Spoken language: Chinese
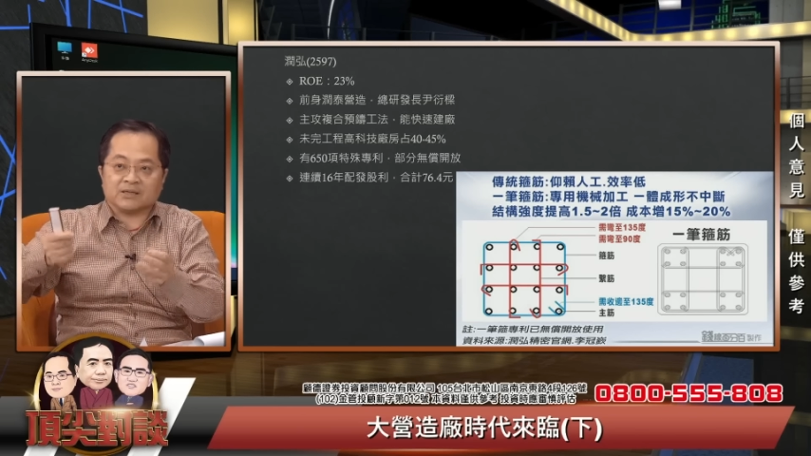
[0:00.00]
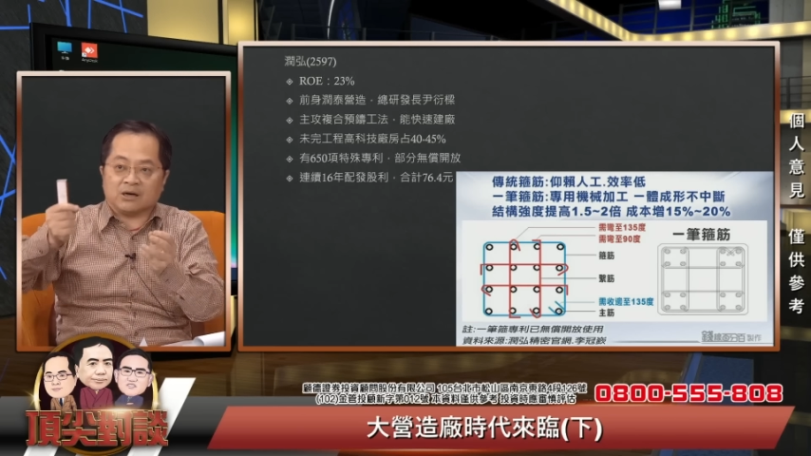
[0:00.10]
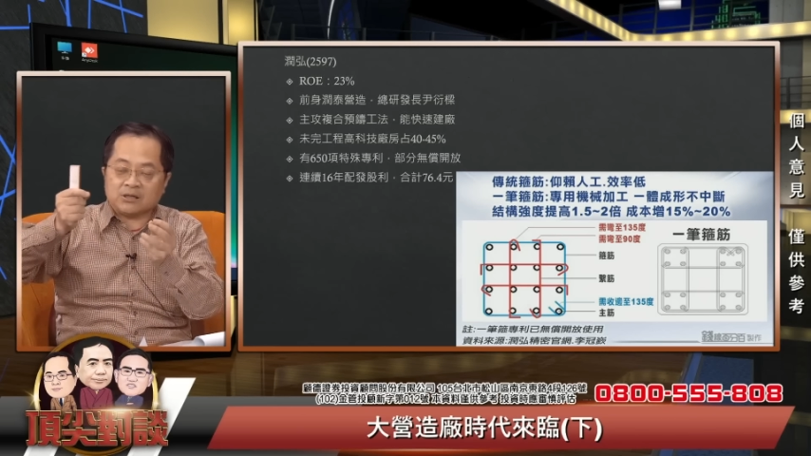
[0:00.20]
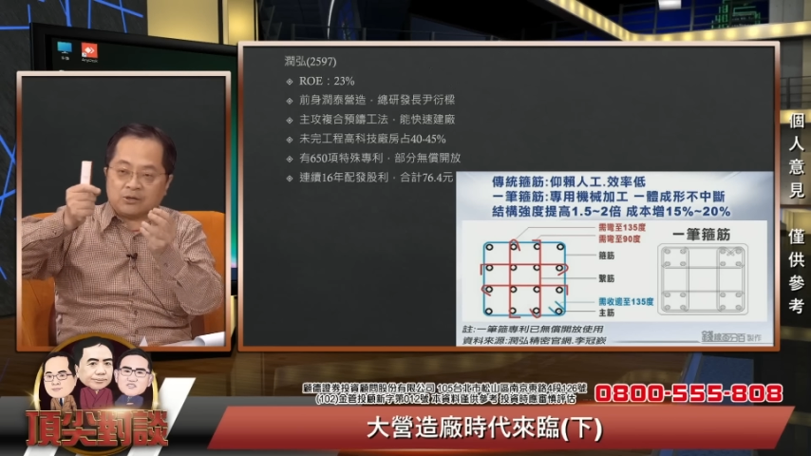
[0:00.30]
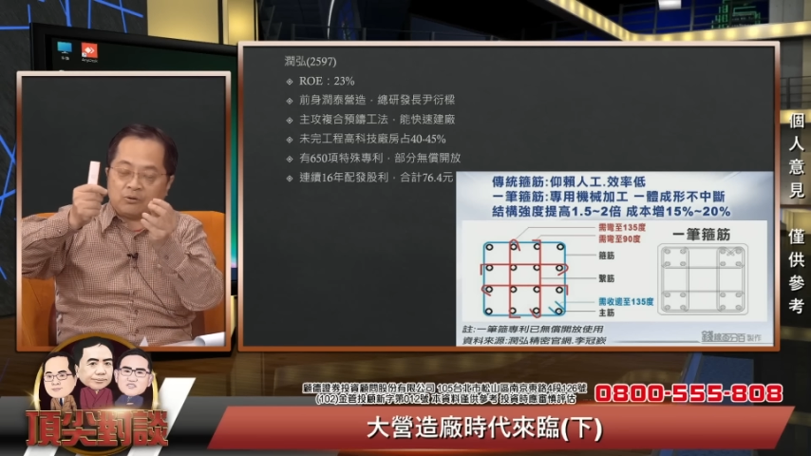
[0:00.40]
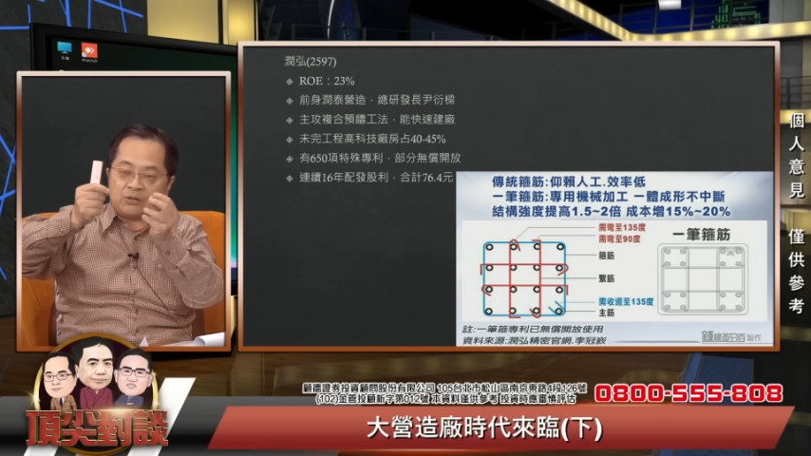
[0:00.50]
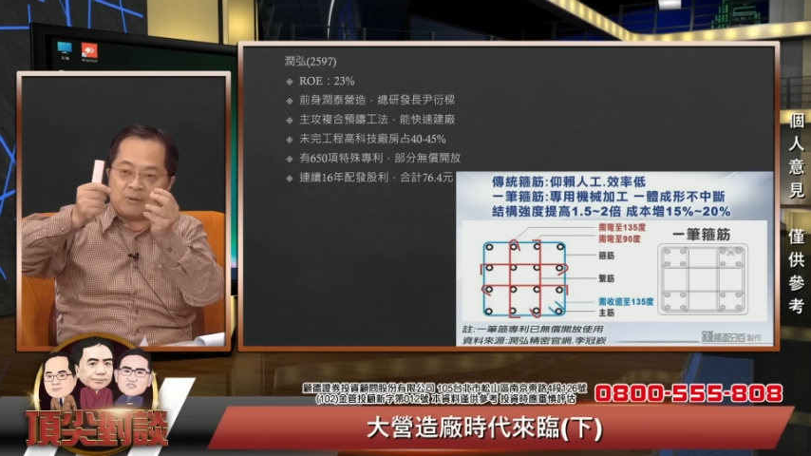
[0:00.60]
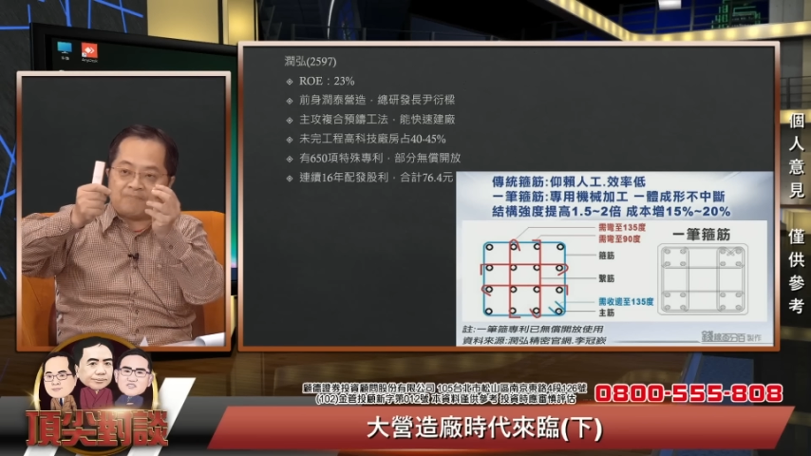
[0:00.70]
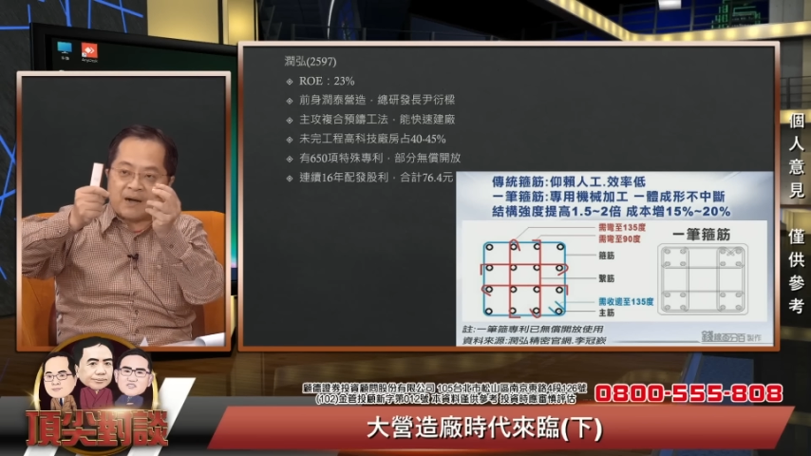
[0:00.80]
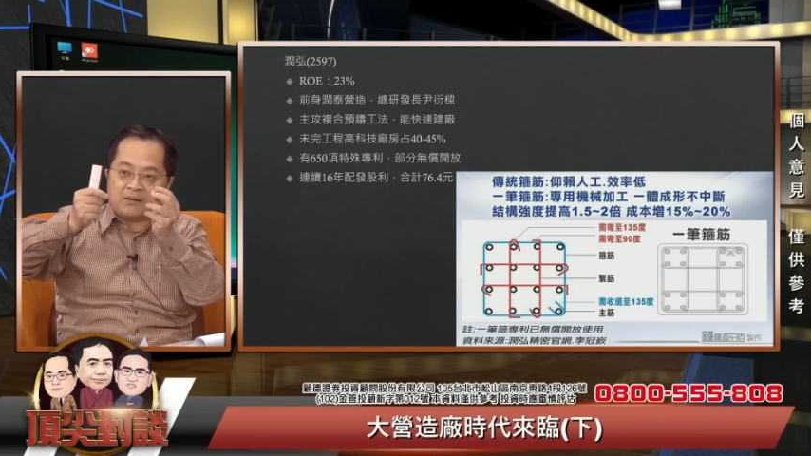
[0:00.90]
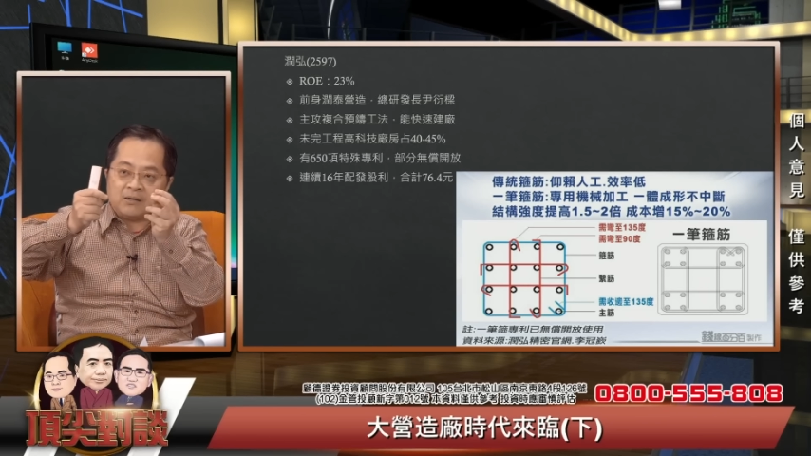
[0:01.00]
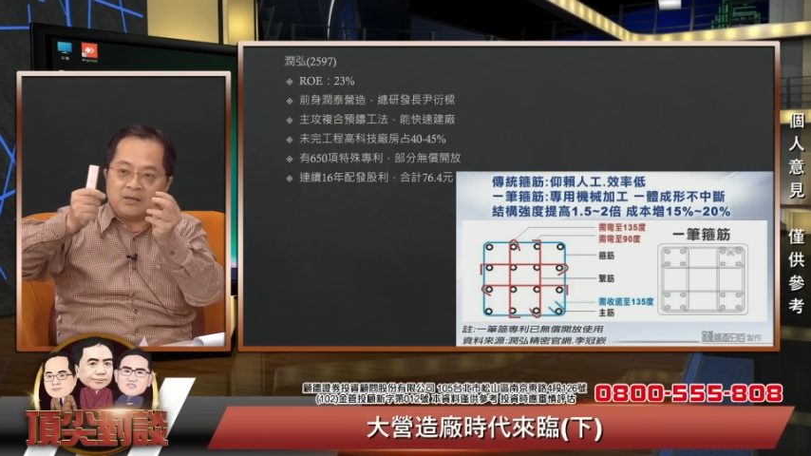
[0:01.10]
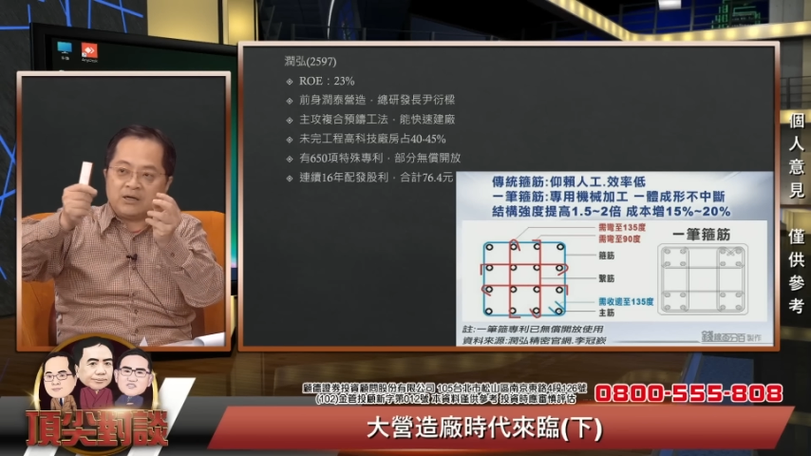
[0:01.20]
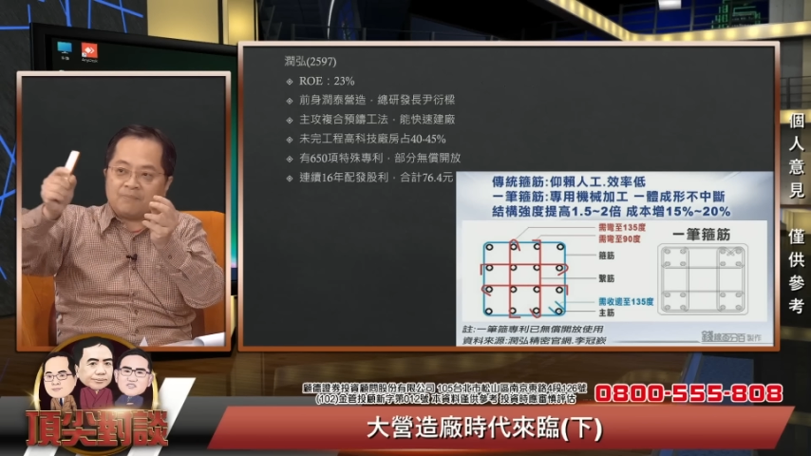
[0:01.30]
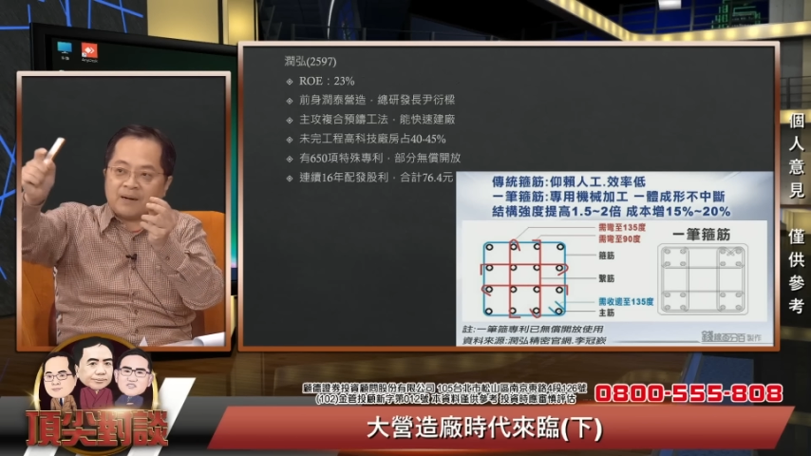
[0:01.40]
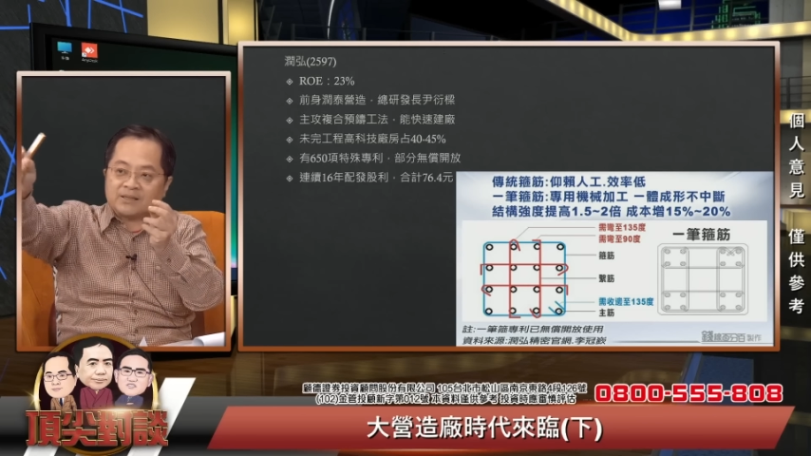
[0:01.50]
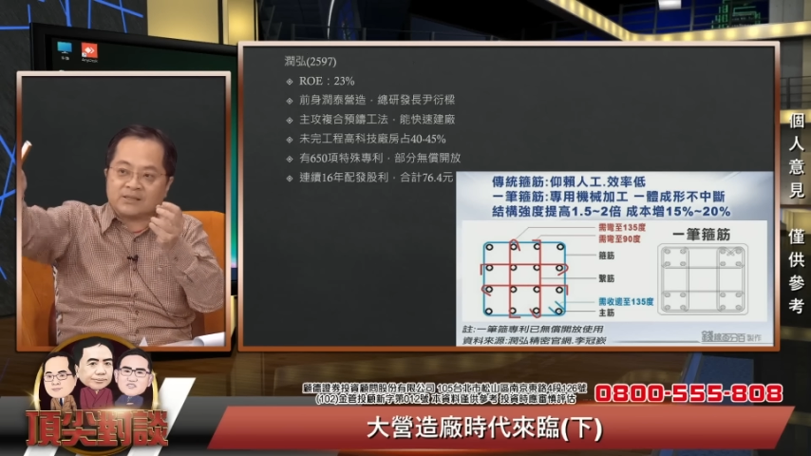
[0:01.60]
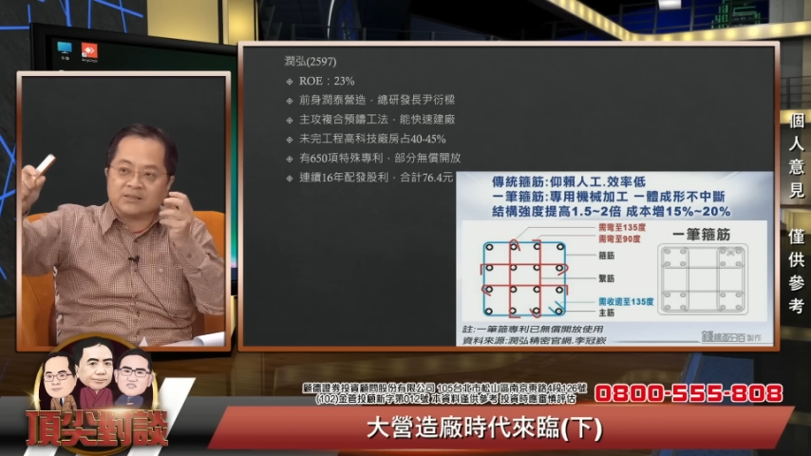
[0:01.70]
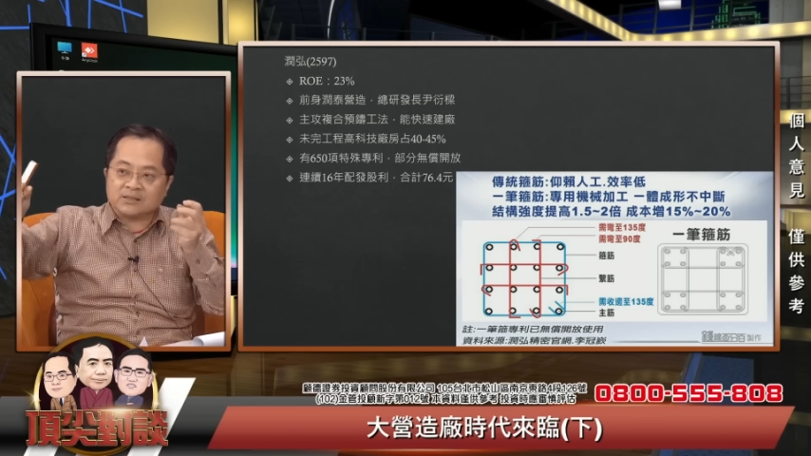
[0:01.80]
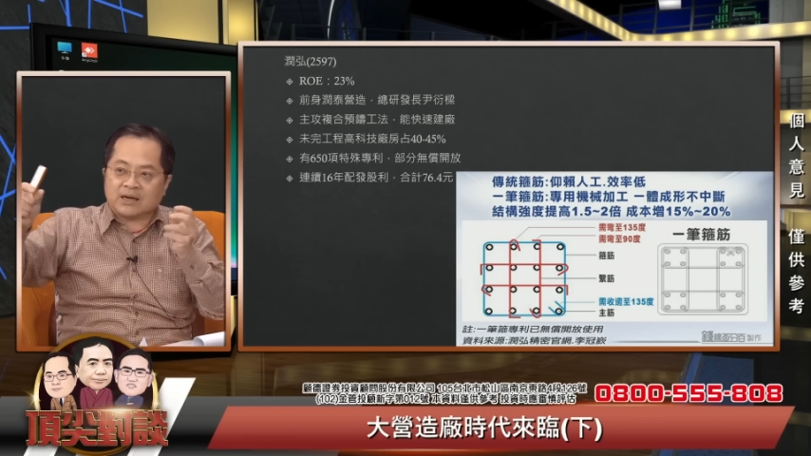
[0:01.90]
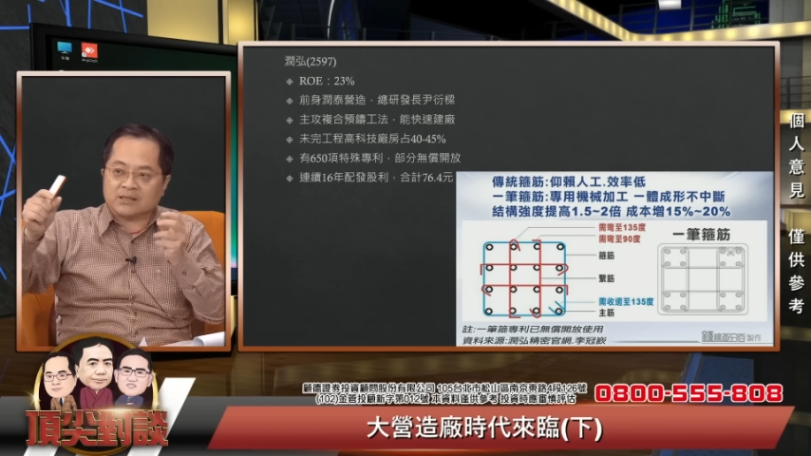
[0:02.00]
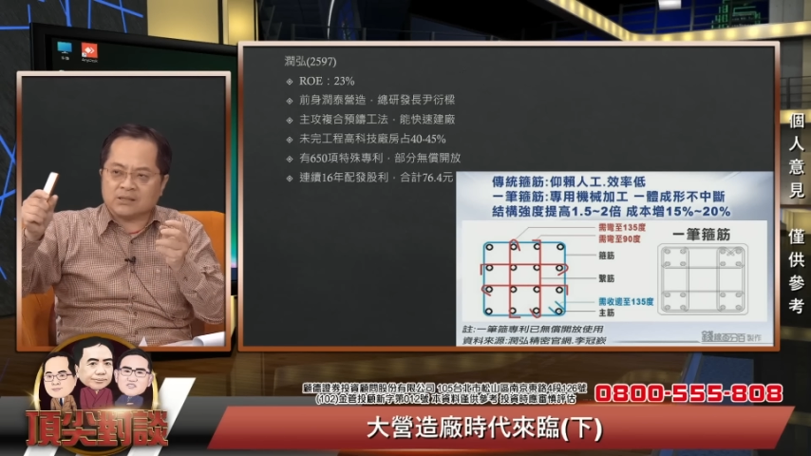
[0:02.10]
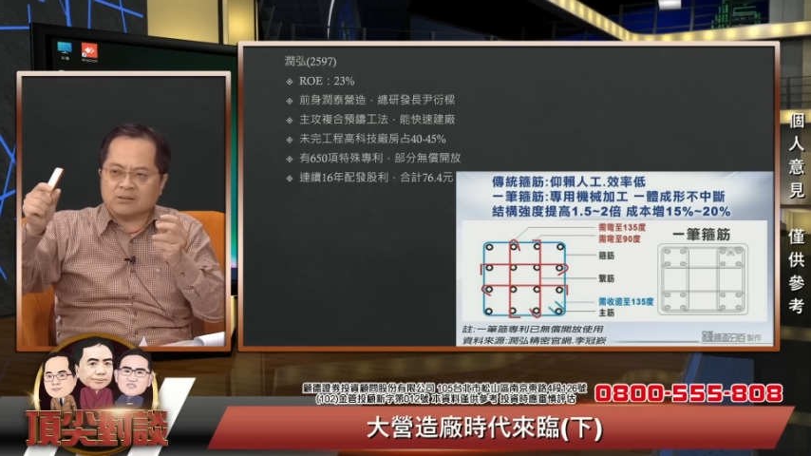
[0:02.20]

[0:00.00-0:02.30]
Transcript: 好像有要绑要绑四只还是？